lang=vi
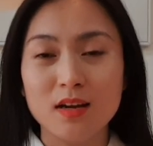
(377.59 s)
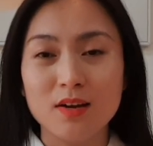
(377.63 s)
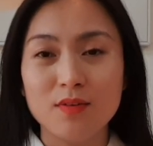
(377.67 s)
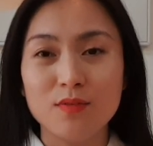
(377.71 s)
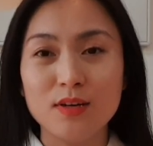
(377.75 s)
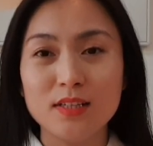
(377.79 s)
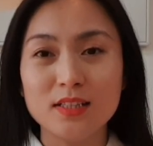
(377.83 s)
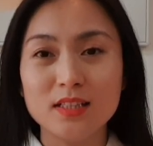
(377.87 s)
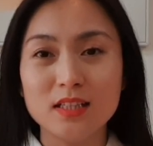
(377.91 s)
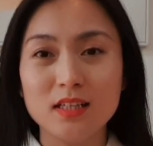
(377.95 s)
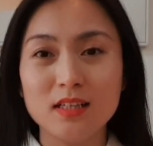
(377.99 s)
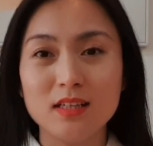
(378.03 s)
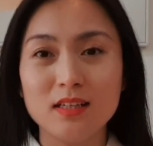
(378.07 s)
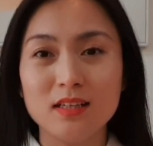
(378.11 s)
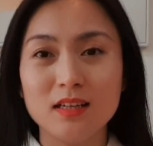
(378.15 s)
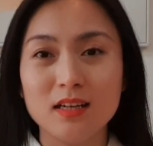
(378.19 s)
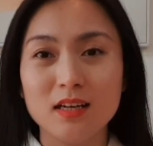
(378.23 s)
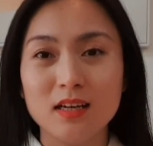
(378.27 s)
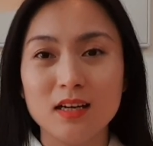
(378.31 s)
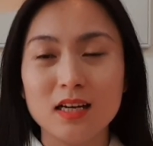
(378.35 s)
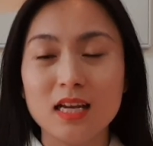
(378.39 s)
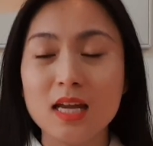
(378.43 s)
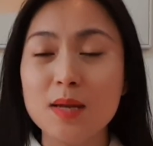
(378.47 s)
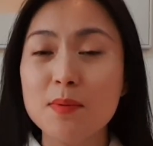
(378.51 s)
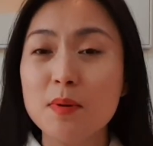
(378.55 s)
Vậy thì
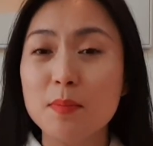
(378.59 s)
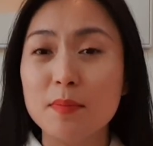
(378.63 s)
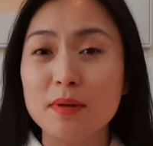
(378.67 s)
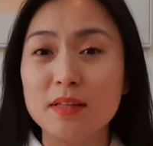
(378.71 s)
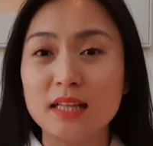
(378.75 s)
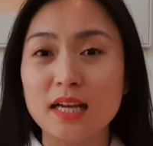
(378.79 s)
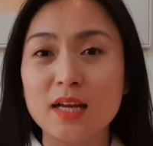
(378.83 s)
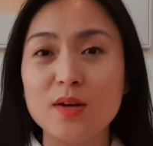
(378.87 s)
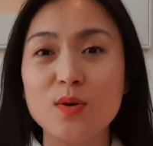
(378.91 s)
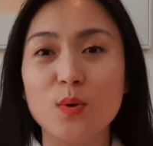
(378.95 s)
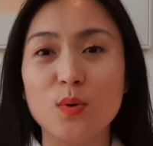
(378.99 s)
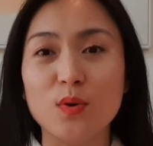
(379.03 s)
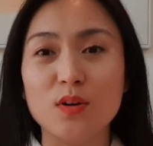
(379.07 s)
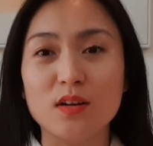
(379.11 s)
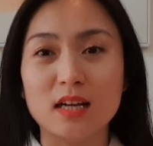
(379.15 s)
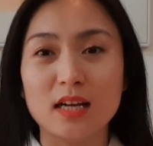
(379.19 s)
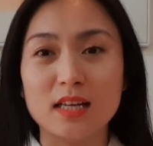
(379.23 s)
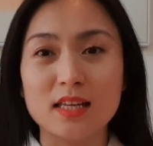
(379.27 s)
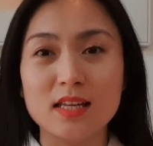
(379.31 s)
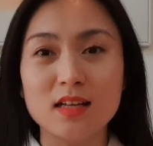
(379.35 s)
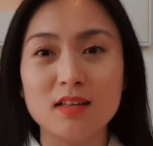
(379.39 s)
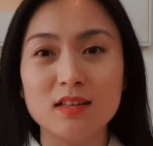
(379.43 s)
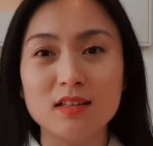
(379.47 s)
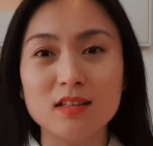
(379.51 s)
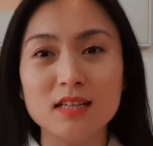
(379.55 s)
khi mà mình thay đổi được cái
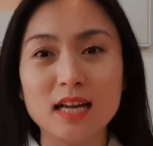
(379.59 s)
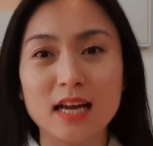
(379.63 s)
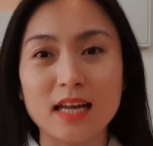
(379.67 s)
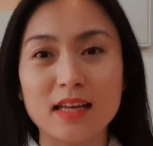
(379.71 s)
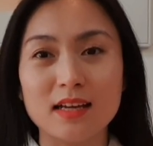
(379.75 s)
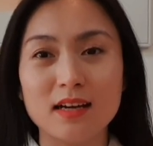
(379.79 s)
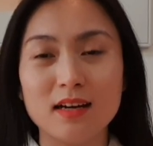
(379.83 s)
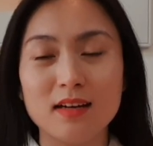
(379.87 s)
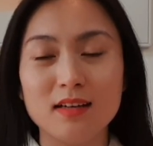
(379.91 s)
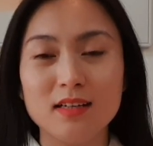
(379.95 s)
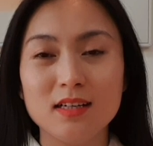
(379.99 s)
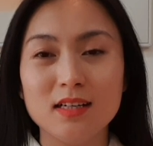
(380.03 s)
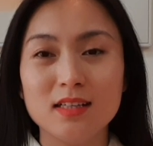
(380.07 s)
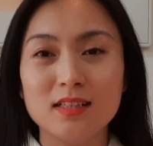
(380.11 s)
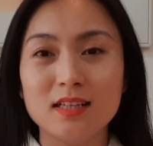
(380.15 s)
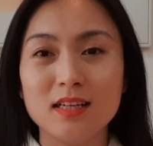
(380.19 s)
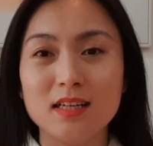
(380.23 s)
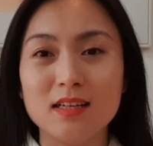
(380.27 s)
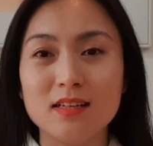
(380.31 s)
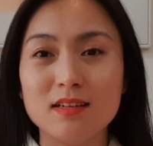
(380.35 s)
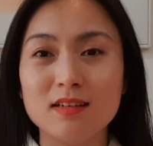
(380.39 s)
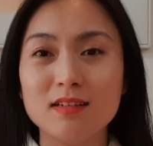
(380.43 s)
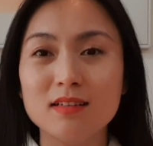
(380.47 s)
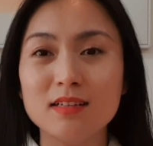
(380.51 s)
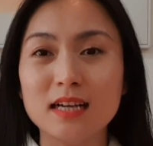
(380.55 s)
nhận thức này á, thì
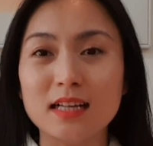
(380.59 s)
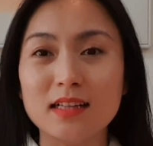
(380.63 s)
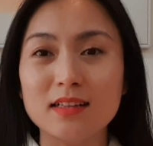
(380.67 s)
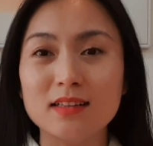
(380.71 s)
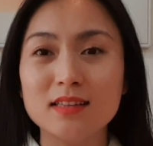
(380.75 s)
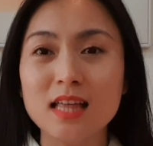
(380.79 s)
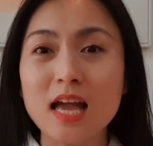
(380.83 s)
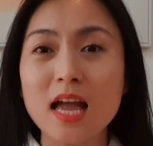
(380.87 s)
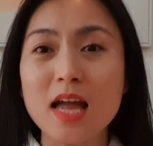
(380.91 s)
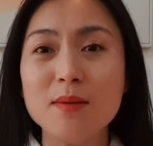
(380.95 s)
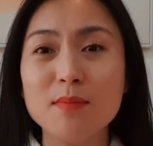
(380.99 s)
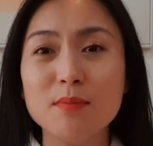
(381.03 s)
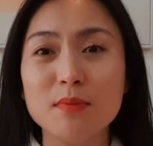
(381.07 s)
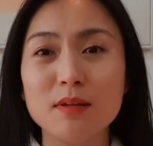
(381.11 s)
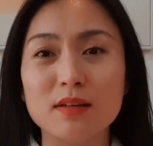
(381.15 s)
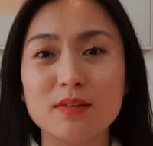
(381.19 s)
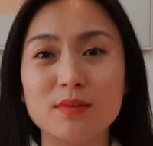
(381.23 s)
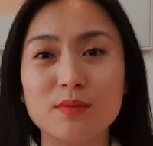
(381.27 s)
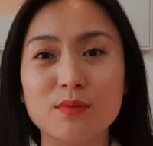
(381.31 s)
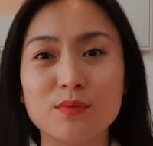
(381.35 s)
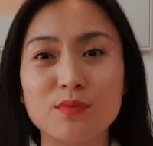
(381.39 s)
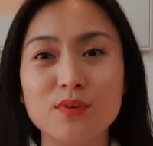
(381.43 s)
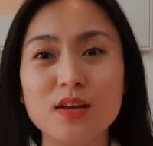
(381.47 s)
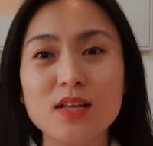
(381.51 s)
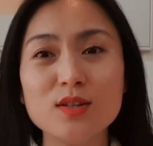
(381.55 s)
những cái tên mình
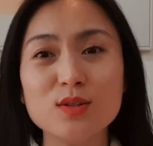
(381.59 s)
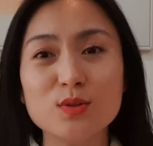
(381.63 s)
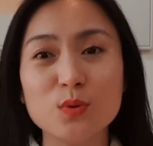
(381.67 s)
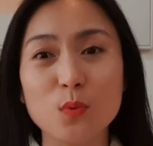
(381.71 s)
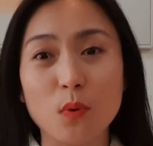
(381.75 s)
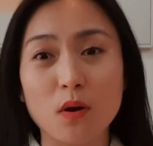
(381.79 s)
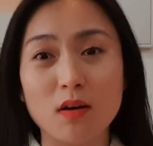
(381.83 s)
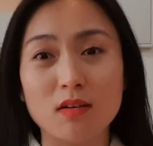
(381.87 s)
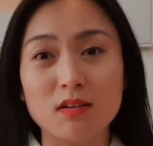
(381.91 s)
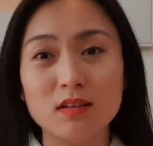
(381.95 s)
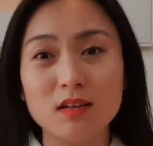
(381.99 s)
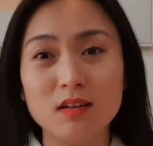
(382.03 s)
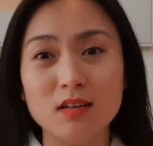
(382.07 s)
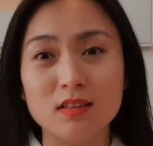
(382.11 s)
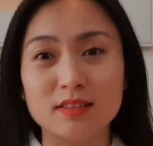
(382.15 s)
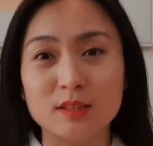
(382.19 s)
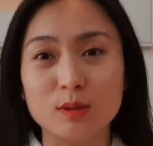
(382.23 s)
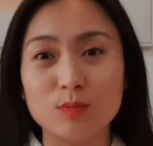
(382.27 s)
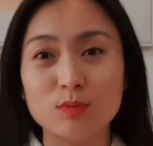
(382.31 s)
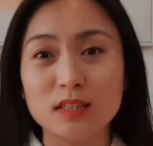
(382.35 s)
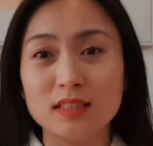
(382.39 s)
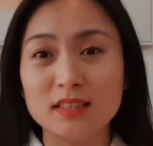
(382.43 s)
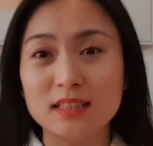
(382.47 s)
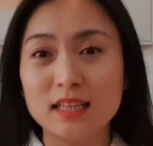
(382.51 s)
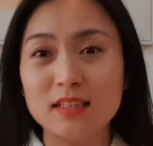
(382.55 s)
viết xuống ở
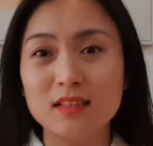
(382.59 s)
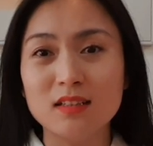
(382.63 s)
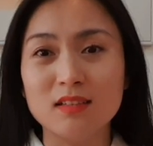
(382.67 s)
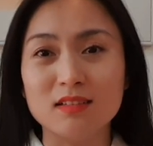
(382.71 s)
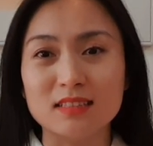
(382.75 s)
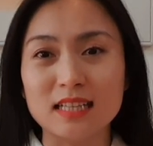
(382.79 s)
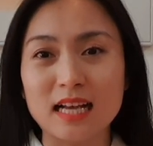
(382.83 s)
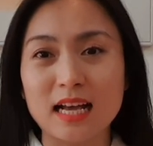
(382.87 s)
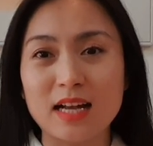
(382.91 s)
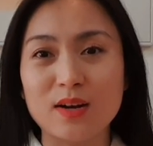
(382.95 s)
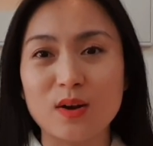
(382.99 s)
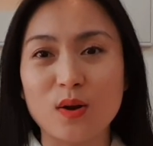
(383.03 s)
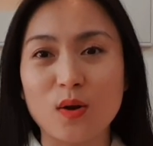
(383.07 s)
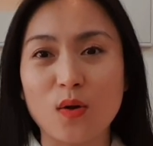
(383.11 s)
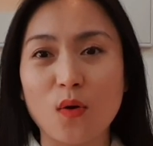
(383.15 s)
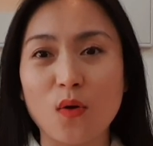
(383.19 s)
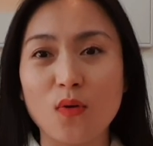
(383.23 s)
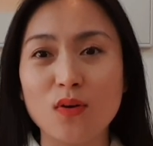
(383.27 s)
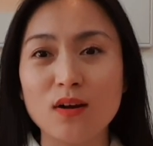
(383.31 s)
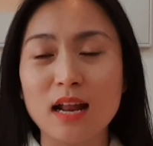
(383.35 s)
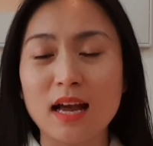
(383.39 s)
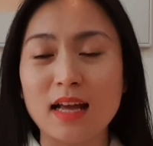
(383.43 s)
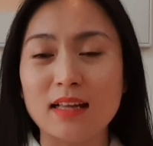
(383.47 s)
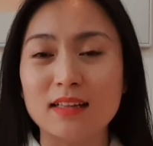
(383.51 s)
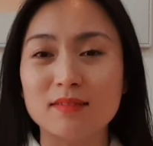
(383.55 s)
trong danh sách thực ra nó
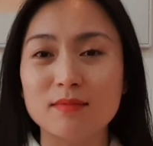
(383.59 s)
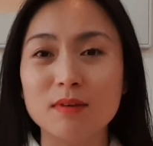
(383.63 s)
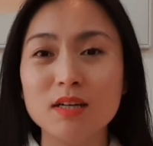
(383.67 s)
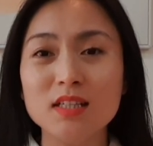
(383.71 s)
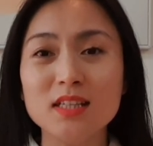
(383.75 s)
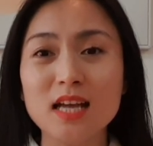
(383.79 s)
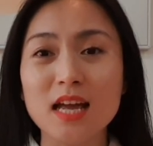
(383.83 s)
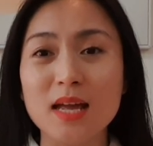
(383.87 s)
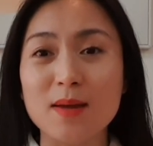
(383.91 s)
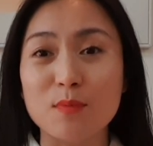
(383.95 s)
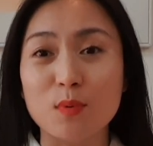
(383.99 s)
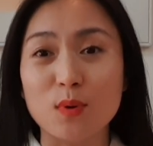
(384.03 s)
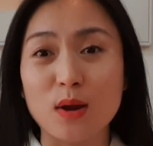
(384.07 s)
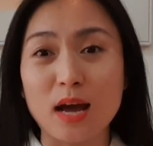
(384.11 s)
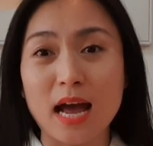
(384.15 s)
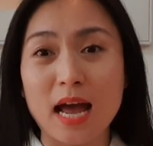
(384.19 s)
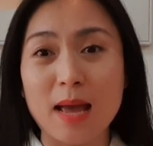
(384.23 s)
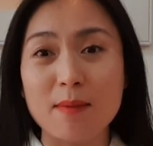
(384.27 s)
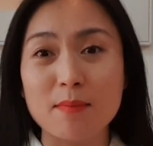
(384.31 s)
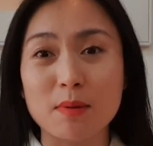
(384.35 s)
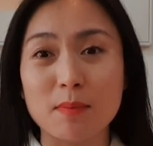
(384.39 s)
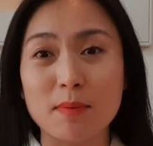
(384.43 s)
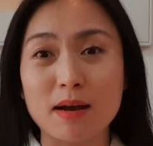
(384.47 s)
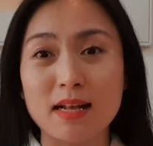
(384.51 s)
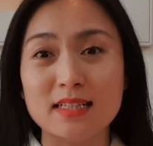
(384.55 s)
là bất kể một
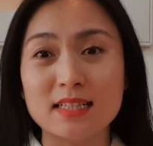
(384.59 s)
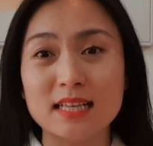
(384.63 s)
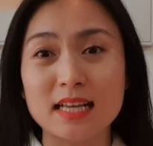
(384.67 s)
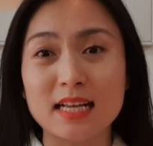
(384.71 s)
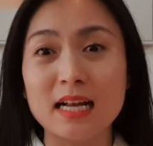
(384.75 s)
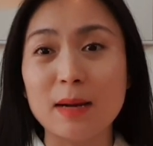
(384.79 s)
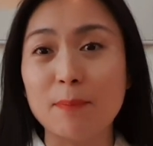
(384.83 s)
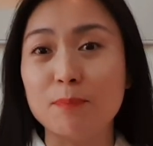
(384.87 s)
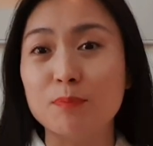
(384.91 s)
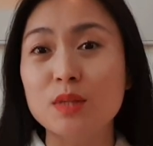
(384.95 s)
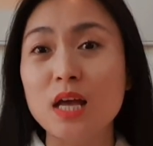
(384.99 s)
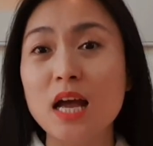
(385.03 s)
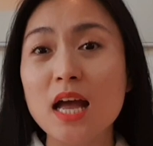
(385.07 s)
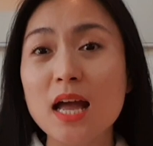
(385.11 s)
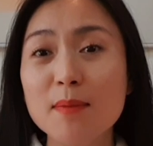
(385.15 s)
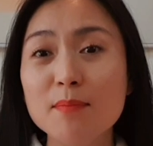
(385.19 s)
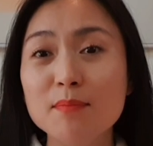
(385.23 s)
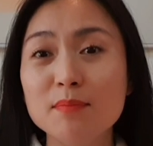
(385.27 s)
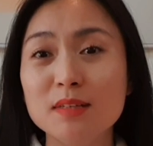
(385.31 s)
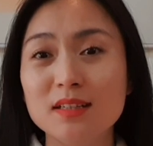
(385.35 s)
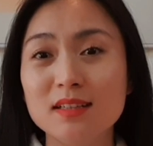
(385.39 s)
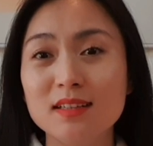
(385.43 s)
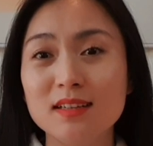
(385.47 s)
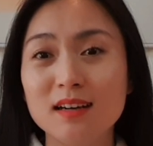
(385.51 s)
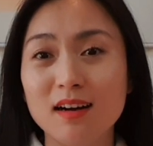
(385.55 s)
ai mà bạn sẽ gặp thêm
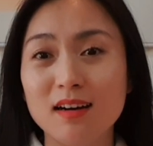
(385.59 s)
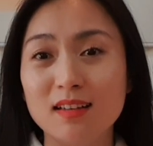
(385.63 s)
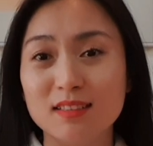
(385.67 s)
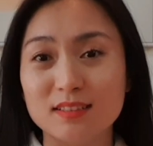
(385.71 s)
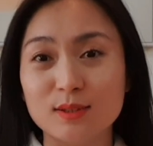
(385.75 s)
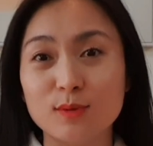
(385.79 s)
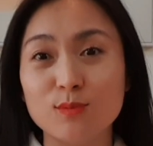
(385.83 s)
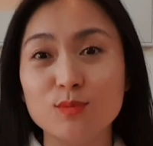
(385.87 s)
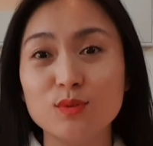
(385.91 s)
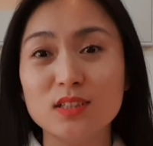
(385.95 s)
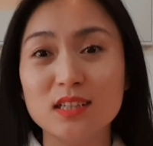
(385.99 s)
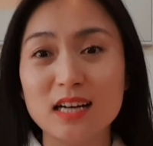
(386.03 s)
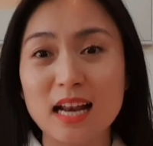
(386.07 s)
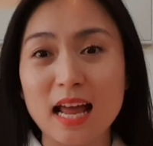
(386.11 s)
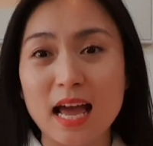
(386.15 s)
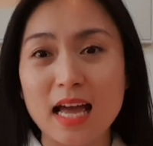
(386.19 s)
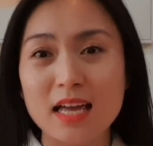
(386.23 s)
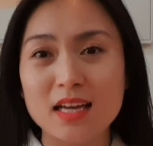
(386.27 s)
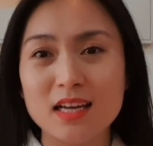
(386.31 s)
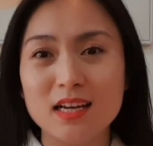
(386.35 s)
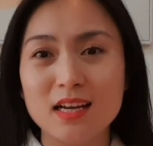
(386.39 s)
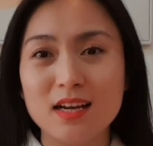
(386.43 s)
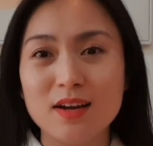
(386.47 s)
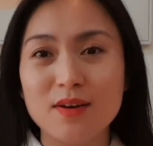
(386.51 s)
ở trong tương lai.